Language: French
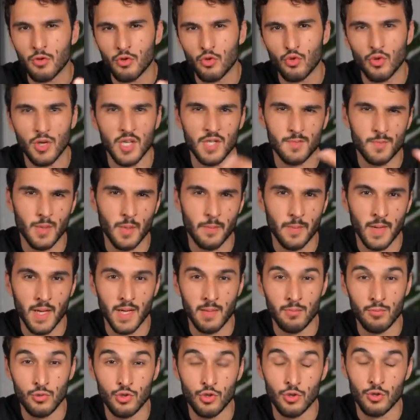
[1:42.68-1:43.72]
que tu respires par la
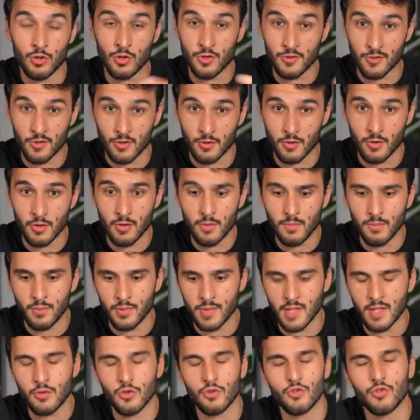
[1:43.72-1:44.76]
bouche de temps en temps,
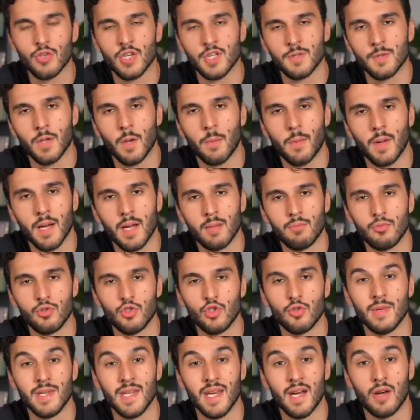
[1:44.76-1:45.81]
peut-être que tu respires par la bouche
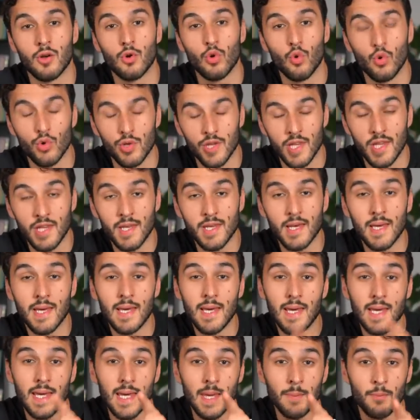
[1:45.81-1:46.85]
de manière chronique,
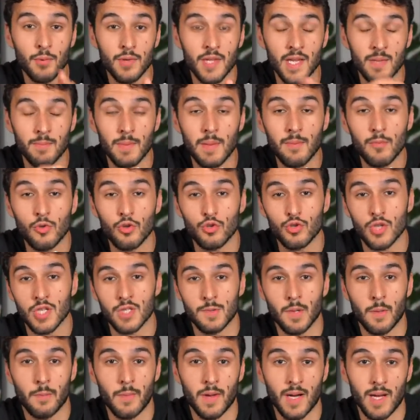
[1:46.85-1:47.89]
et peut-être même que tu
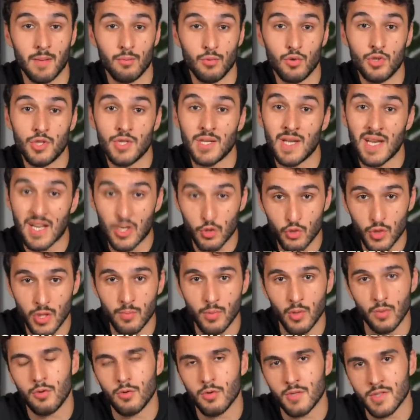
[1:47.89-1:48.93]
respires par la bouche
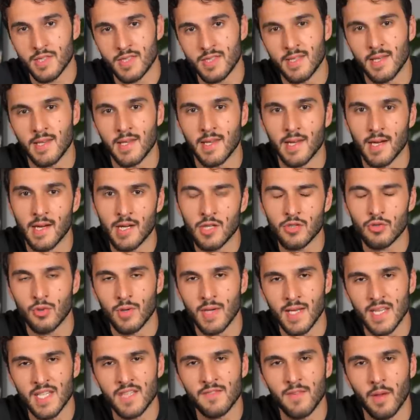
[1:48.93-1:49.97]
actuellement. Donc si c'est le cas, je te
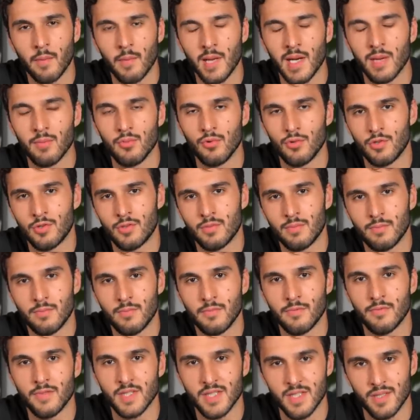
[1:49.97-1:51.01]
laisse fermer la bouche.
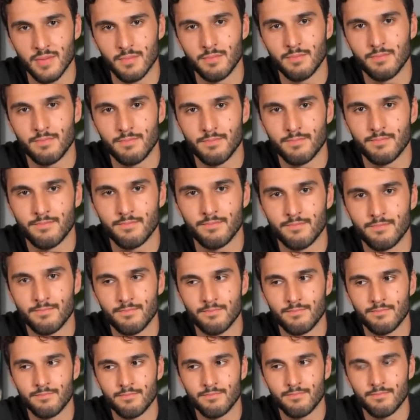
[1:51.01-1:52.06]
Vas-y.
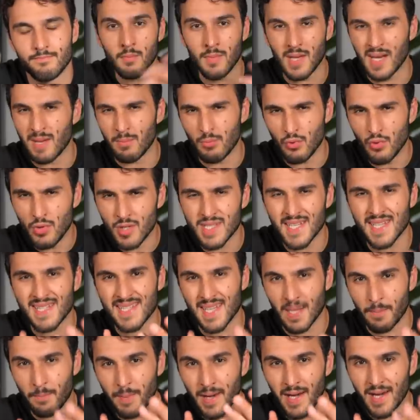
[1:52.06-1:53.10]
Mais la bouche, ça
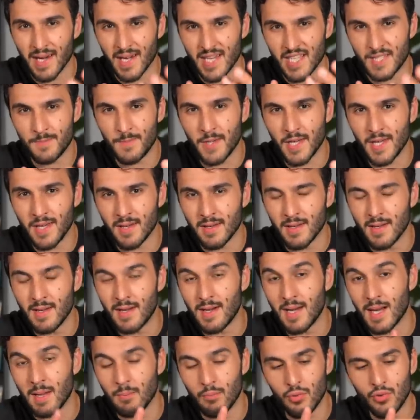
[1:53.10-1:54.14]
sert pas à respirer.
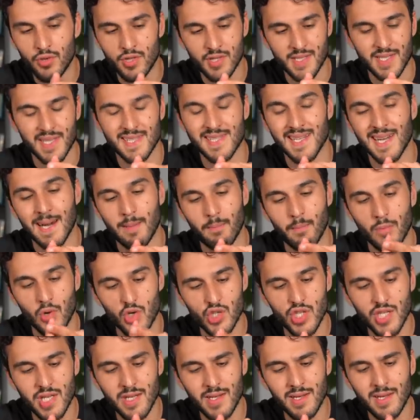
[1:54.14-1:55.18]
La bouche, ça sert à
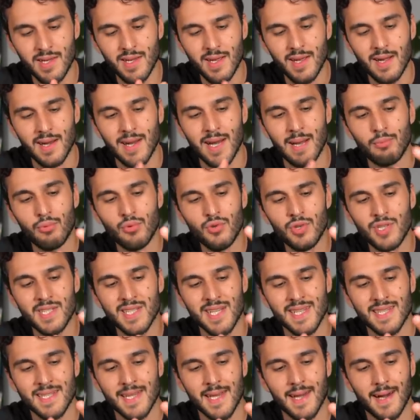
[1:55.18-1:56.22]
manger. La bouche,
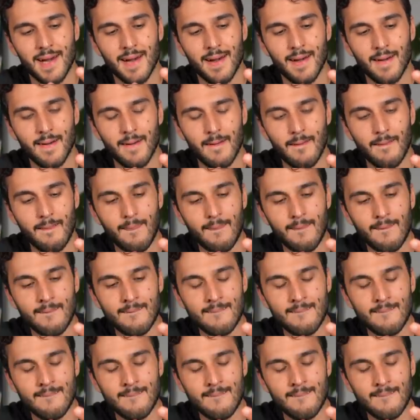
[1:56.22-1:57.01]
ça sert à...